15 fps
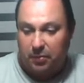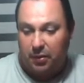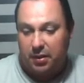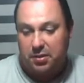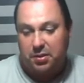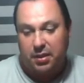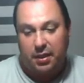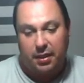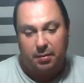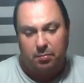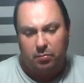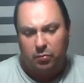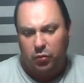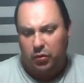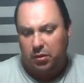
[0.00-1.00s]
mostra que
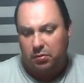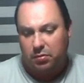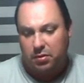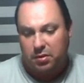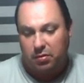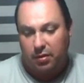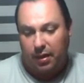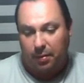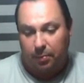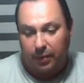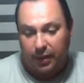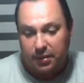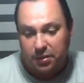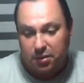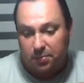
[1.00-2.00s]
muitos são
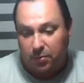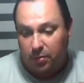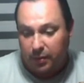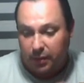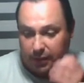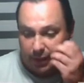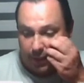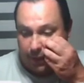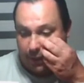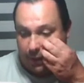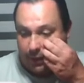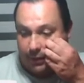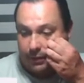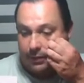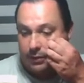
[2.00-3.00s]
capazes de prometer
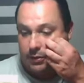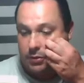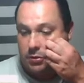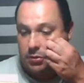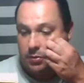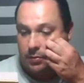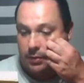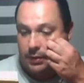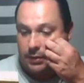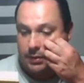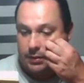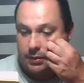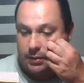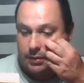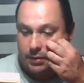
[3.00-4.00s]
grandes
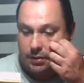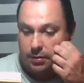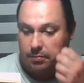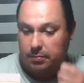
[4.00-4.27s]
coisas,